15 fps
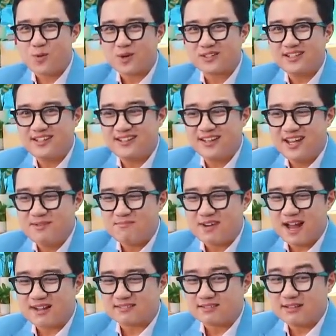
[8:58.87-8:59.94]
cuộc thi im
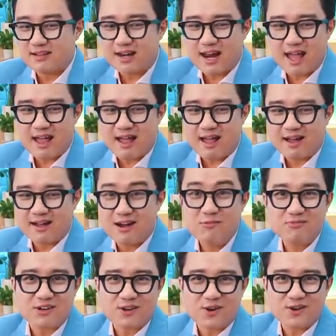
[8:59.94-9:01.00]
lặng, tức là
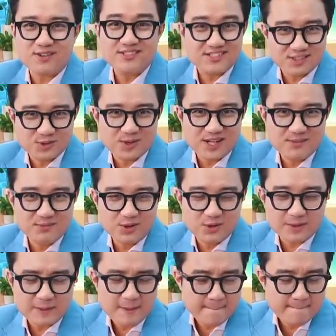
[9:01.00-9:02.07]
không được nói, chỉ ngồi im thôi.